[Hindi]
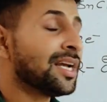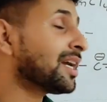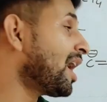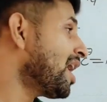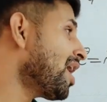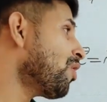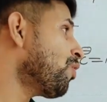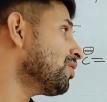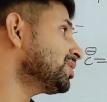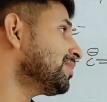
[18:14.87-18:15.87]

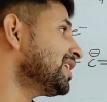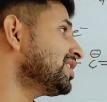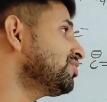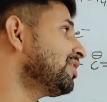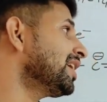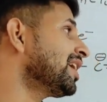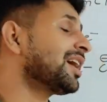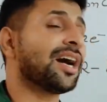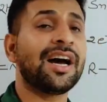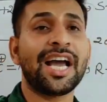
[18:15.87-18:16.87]
ओ OH माइनस जुड़ेगा
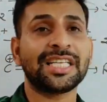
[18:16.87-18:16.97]
कहां